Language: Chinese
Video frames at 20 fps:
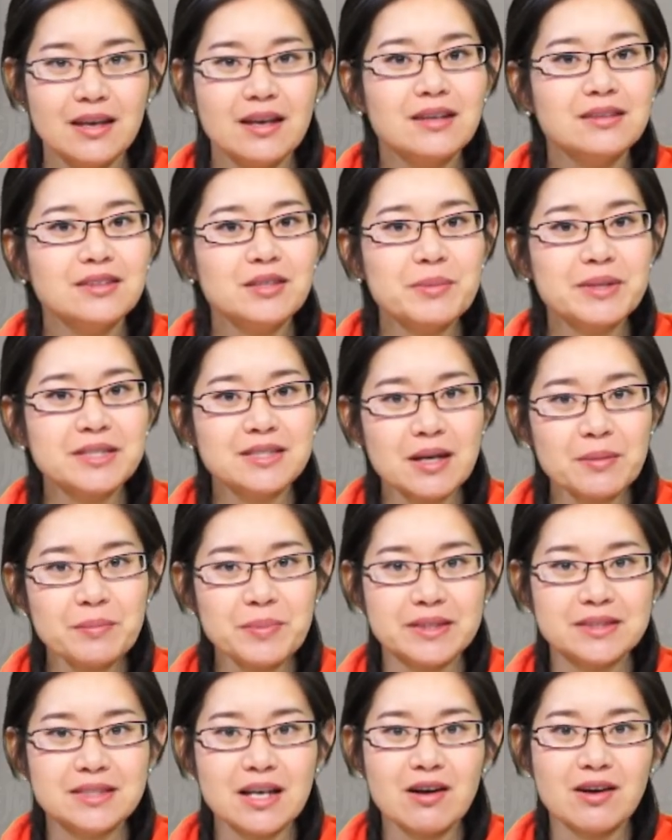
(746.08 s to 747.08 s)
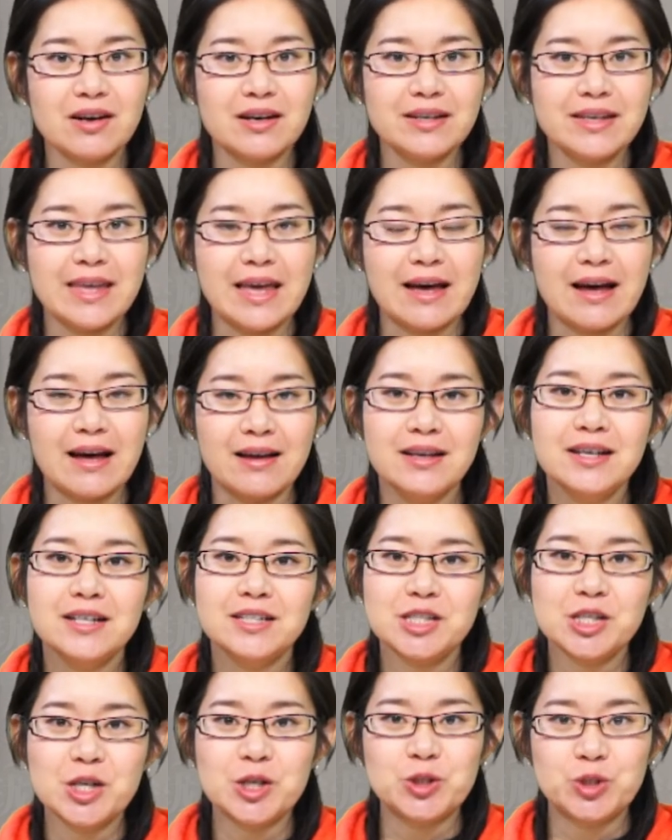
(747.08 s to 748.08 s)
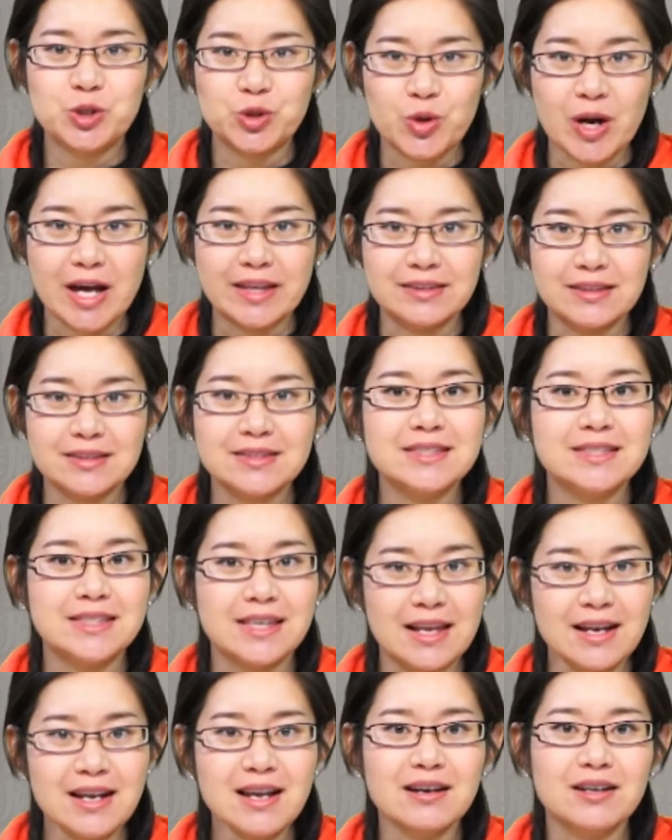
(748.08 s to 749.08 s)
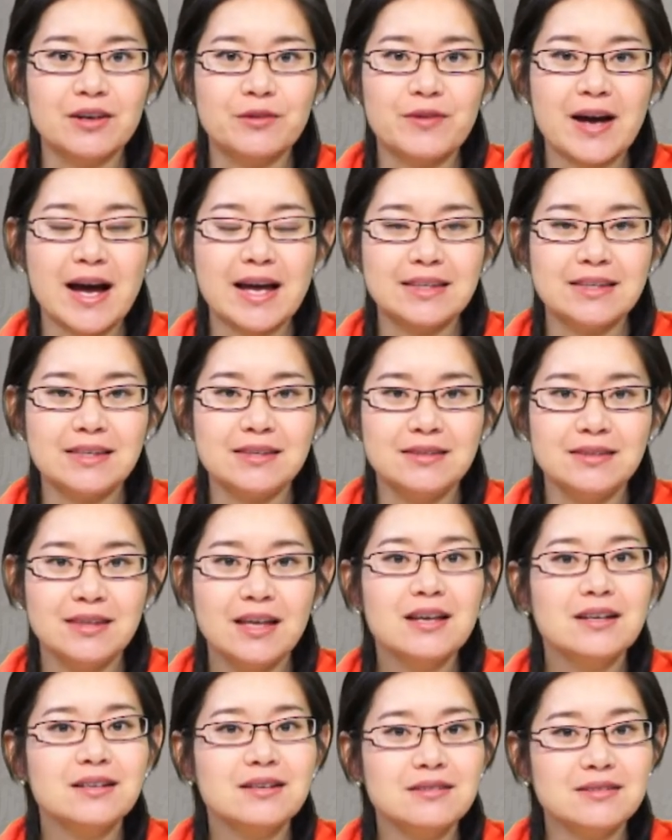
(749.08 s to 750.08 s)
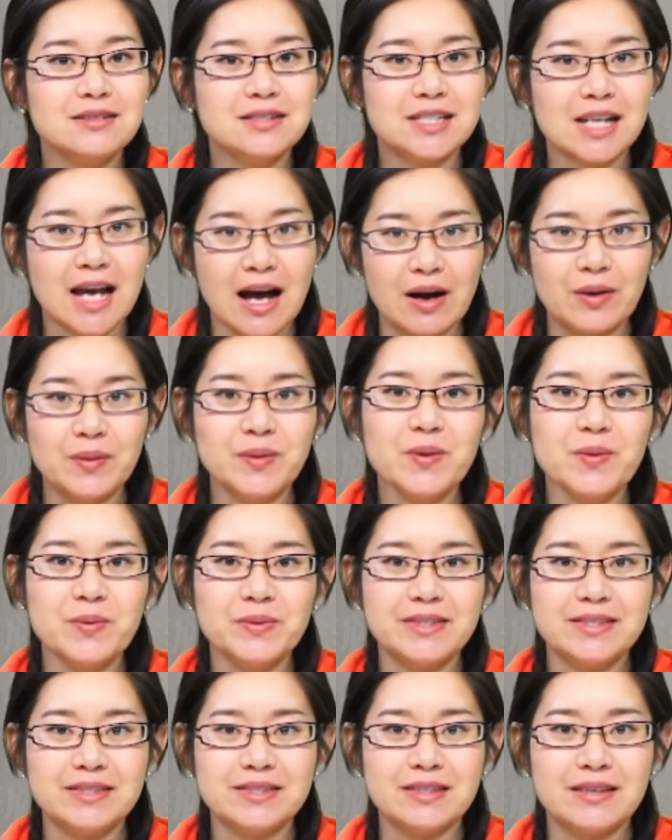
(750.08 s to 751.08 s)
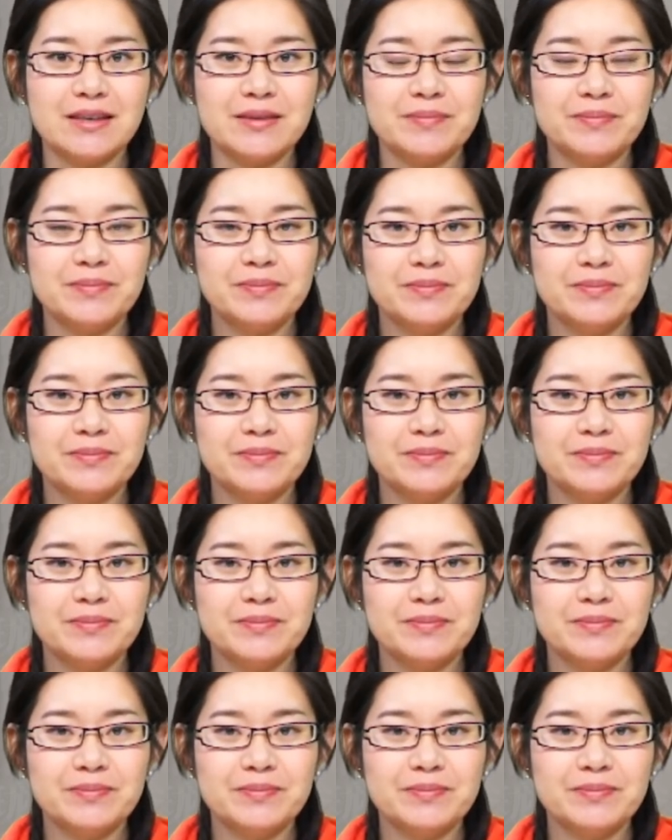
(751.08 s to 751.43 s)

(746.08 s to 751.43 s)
那么相比较而言啊，这个“转”的前两个发音更常用一些。